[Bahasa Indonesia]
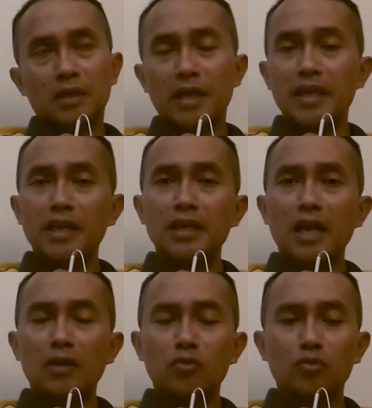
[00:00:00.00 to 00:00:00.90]

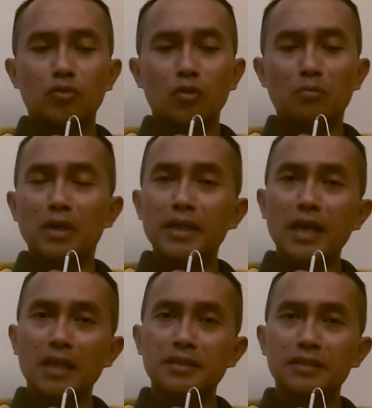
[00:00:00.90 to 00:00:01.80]
keinginan untuk
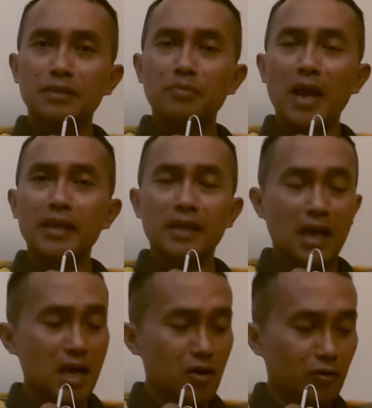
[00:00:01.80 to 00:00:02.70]
melihat sisi
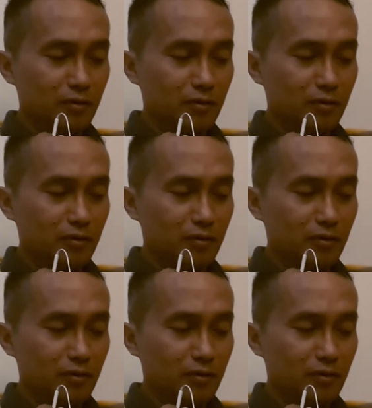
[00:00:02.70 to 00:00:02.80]
baiknya Ahok.